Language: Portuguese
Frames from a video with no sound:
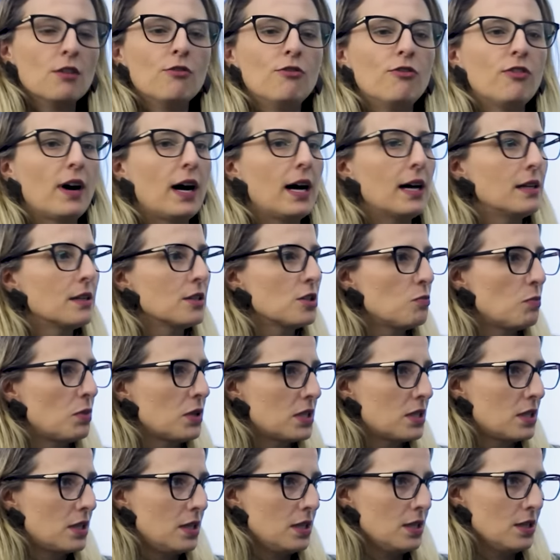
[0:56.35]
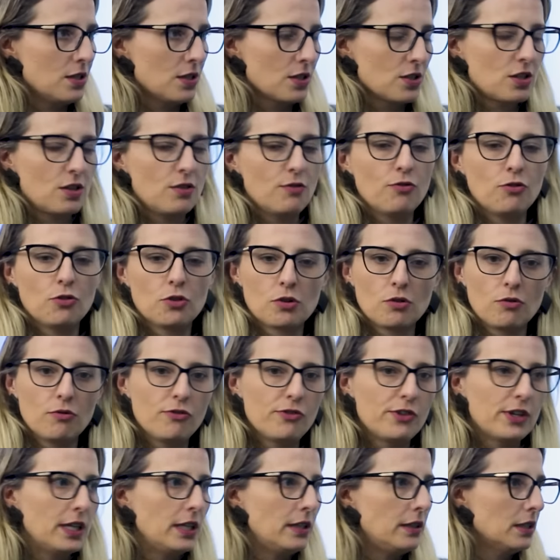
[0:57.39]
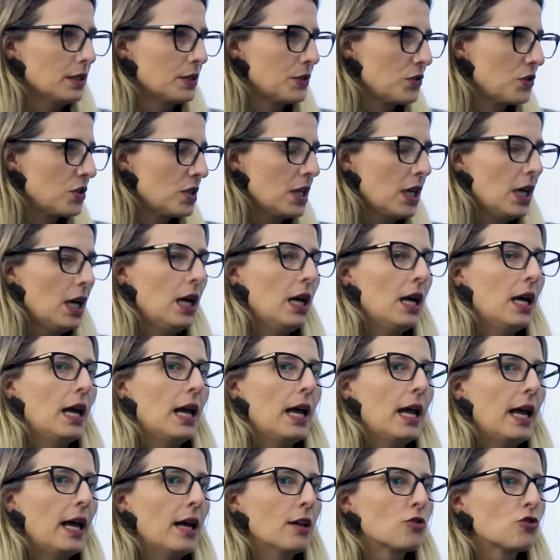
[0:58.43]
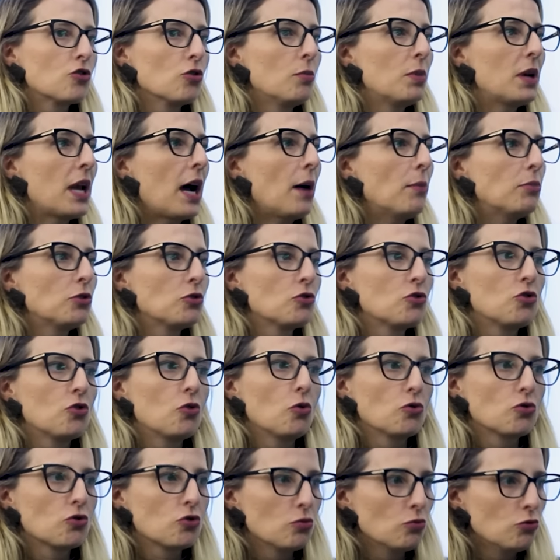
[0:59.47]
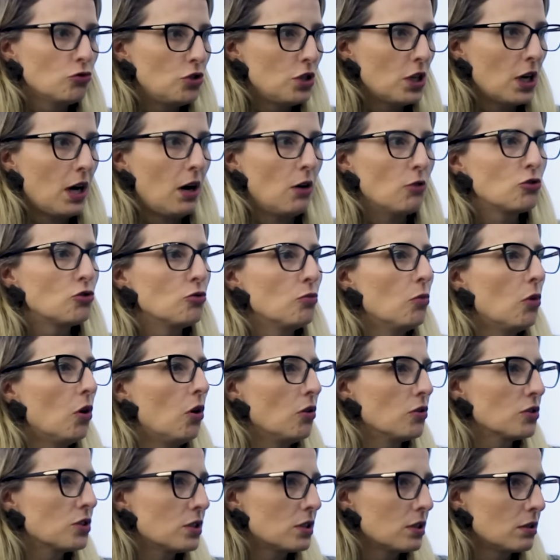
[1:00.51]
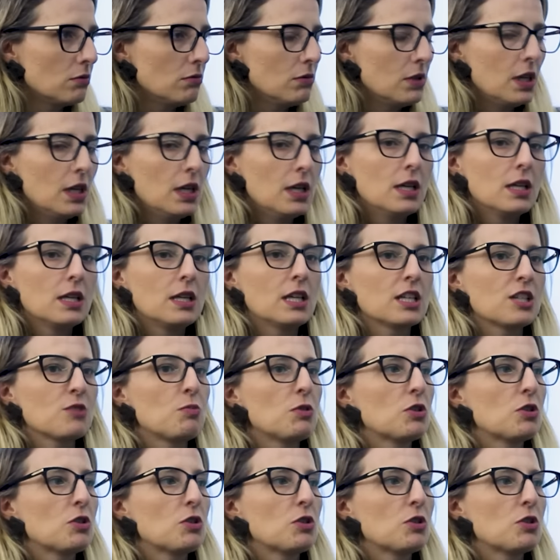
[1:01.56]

Várias pesquisas que foram feitas é, sobre hábitos de consumo de áudio mostram que as